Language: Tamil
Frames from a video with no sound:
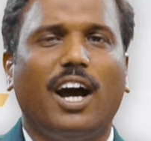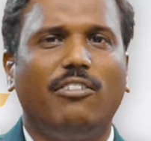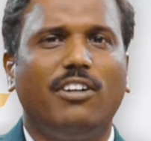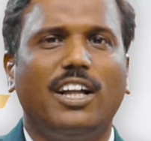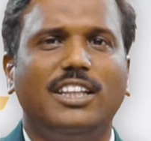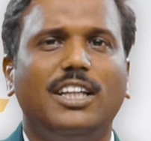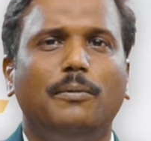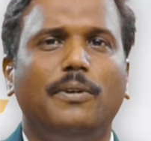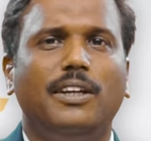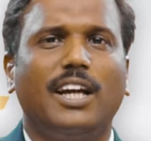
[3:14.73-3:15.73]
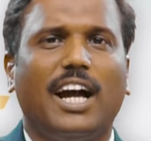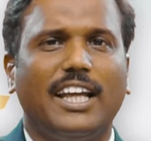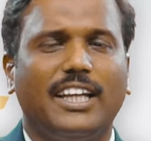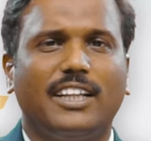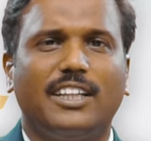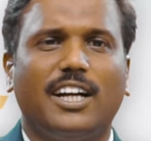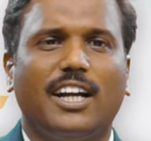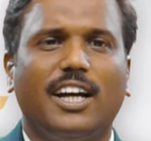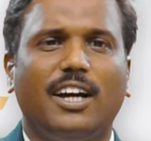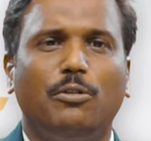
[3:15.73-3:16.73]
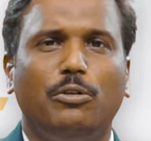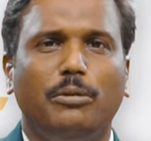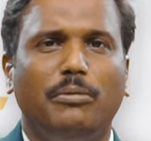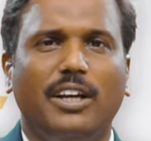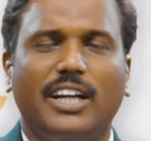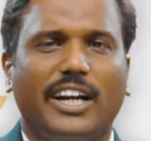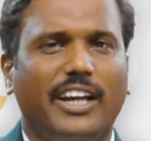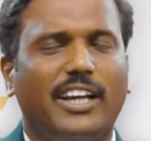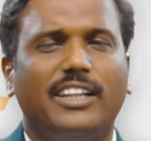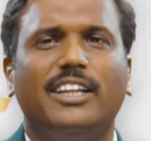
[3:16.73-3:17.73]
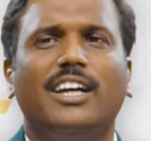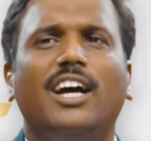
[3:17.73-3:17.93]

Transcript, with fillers: அவங்கள திருப்பி அழைக்கிறதுக்கான உரிமை கிடையாது